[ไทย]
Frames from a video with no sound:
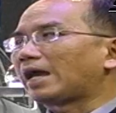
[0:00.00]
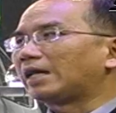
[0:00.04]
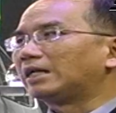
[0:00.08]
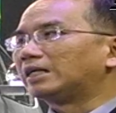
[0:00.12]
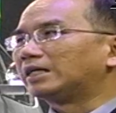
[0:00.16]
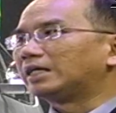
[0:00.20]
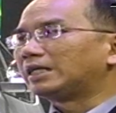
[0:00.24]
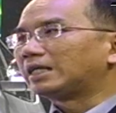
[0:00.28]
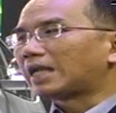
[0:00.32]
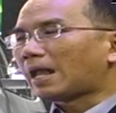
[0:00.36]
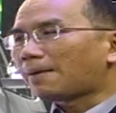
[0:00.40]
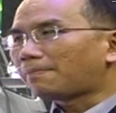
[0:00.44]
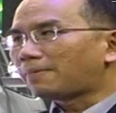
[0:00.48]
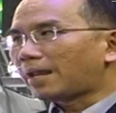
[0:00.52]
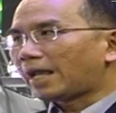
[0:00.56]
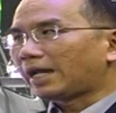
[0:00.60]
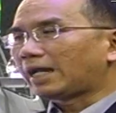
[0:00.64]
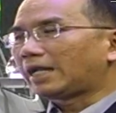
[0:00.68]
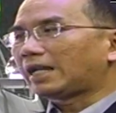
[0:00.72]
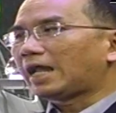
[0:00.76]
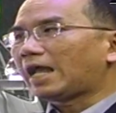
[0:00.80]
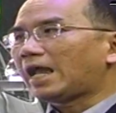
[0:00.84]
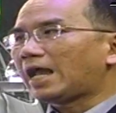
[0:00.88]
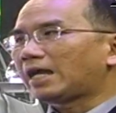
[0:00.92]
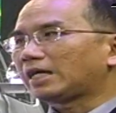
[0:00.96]
ม่เลย รับแร
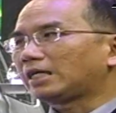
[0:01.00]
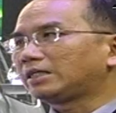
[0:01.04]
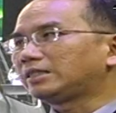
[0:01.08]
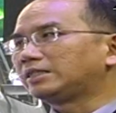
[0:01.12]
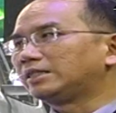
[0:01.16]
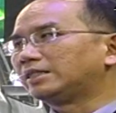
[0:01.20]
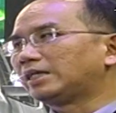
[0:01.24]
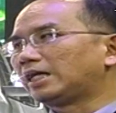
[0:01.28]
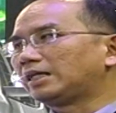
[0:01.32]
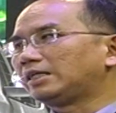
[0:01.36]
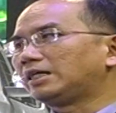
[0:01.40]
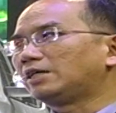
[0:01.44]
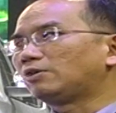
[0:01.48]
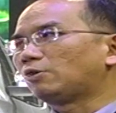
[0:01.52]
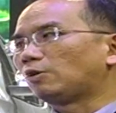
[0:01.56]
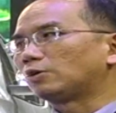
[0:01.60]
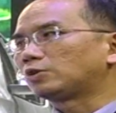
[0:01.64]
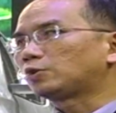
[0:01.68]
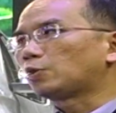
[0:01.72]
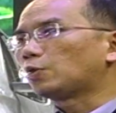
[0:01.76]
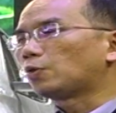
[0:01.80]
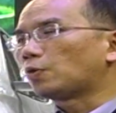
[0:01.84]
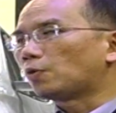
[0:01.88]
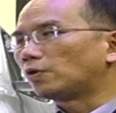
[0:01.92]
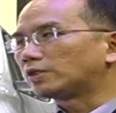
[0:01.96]
งกระแทกก็คือในเรื่องขอ
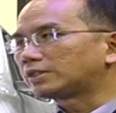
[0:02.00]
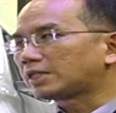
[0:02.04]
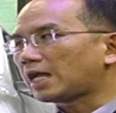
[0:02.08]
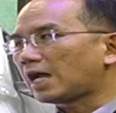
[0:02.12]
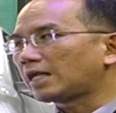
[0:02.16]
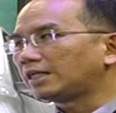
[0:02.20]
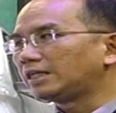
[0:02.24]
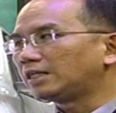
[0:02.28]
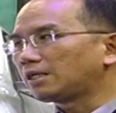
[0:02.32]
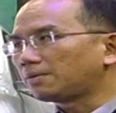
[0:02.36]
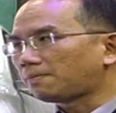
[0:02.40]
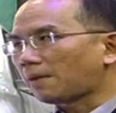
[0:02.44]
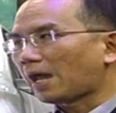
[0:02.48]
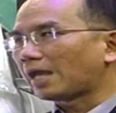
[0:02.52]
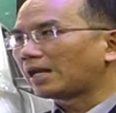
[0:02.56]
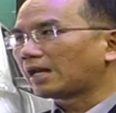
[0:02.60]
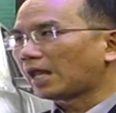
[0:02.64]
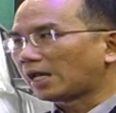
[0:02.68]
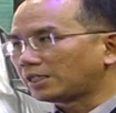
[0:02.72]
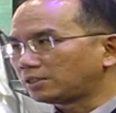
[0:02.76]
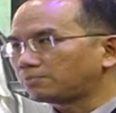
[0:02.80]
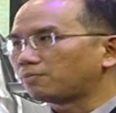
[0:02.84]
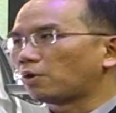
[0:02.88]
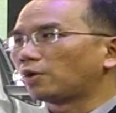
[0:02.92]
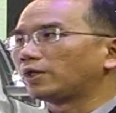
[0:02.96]
งตัวโครงสร้างนิรภัย
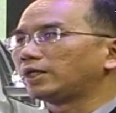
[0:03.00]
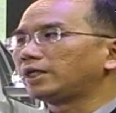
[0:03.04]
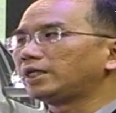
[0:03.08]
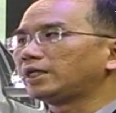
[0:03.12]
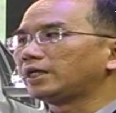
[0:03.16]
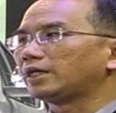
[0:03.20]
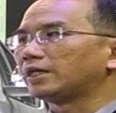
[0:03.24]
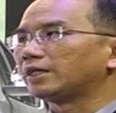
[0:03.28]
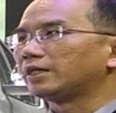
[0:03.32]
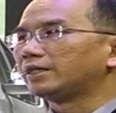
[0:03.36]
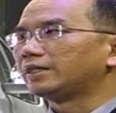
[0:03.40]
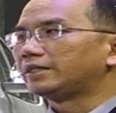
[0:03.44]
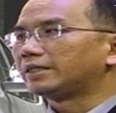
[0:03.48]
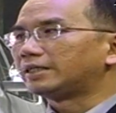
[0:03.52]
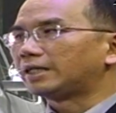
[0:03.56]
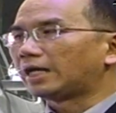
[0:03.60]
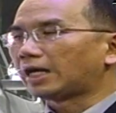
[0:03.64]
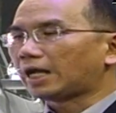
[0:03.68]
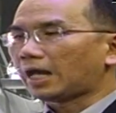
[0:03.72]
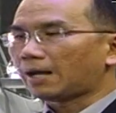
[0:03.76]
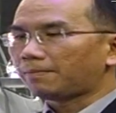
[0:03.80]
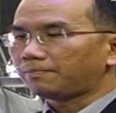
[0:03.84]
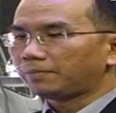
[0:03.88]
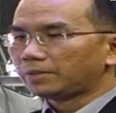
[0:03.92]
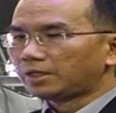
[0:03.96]
ไลฟ์บอดี้ร
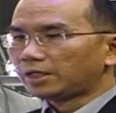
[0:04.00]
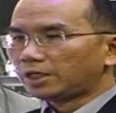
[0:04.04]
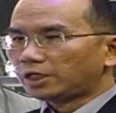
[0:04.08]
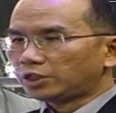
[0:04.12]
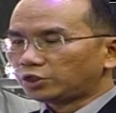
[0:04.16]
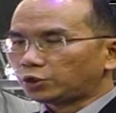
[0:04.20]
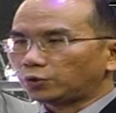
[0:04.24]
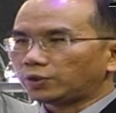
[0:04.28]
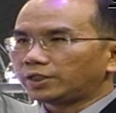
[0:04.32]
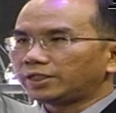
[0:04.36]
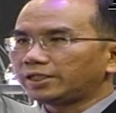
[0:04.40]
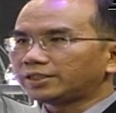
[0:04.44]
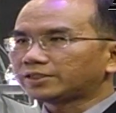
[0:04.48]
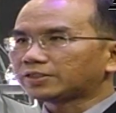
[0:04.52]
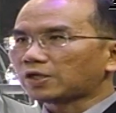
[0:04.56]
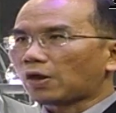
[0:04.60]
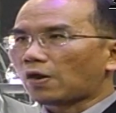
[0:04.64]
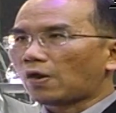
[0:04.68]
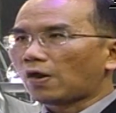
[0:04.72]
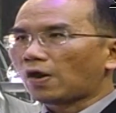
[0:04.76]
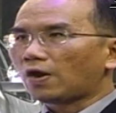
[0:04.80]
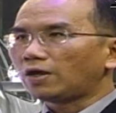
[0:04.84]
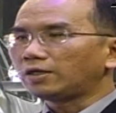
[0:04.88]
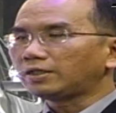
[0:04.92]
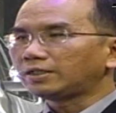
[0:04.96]
นะครับจุดที่ส
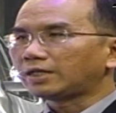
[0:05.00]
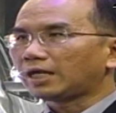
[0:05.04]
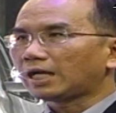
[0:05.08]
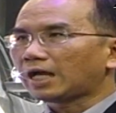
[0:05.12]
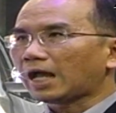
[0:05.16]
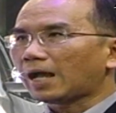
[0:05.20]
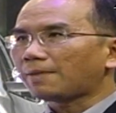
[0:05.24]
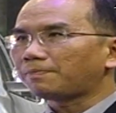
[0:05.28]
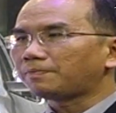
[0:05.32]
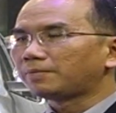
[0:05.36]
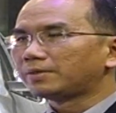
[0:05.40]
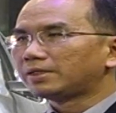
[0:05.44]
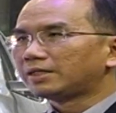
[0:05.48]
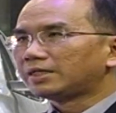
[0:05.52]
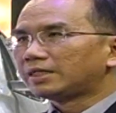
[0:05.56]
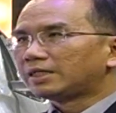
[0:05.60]
องนะครับ